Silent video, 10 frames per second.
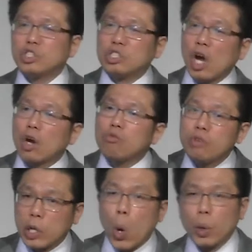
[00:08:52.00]
这里
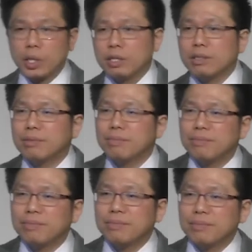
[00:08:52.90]
发生了什么？
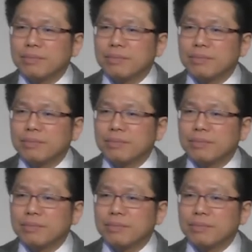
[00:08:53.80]
是在